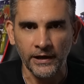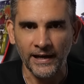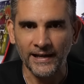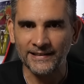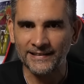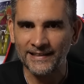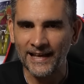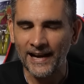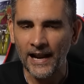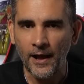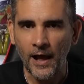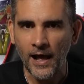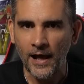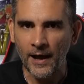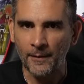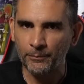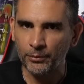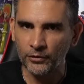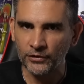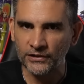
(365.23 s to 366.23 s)
estará
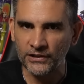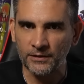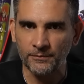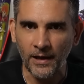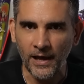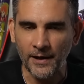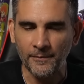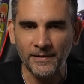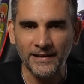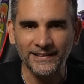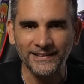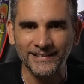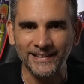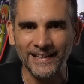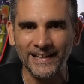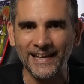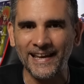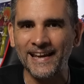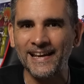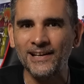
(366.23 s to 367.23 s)

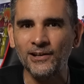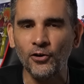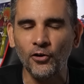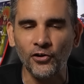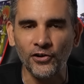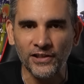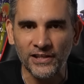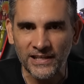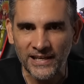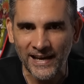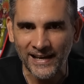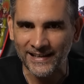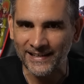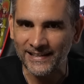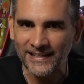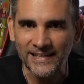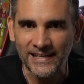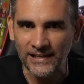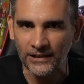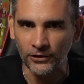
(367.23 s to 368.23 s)
aproximadamente en los 10
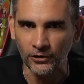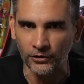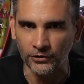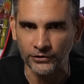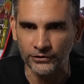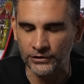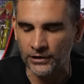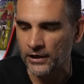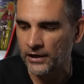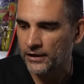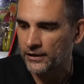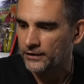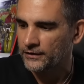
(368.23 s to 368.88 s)
kilos.